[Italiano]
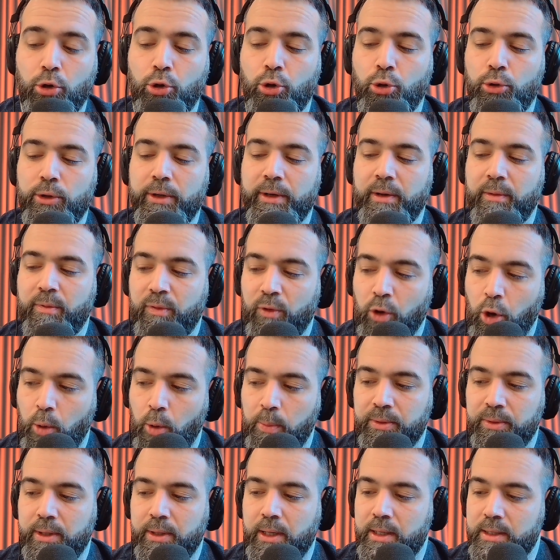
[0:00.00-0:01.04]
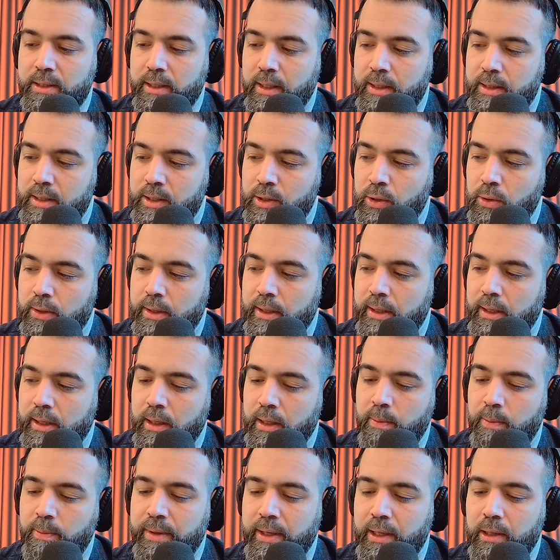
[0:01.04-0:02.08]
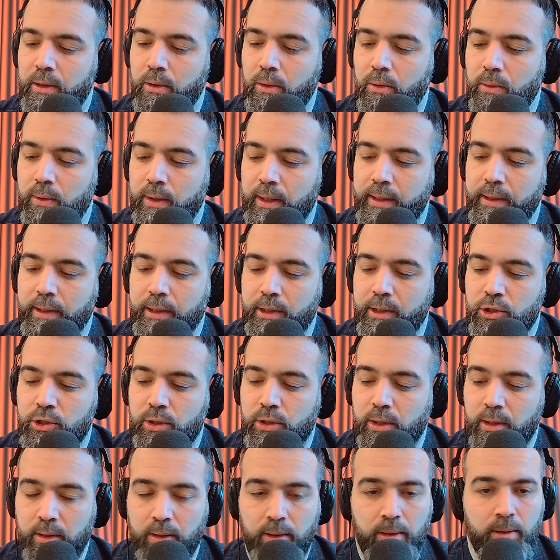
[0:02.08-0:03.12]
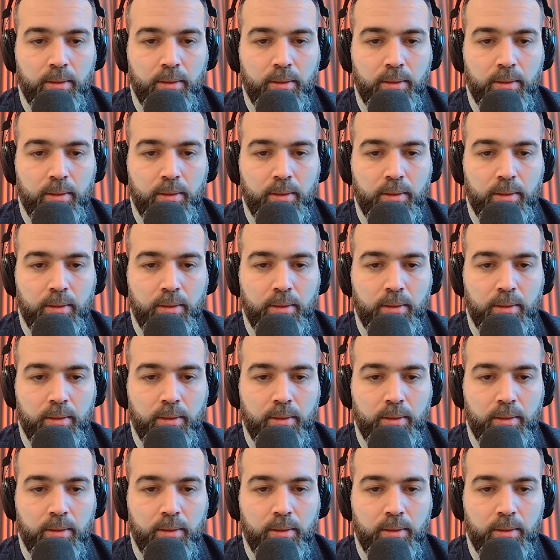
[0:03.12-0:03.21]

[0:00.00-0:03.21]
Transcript: con il flop delle sanzioni il PIL ora cresce.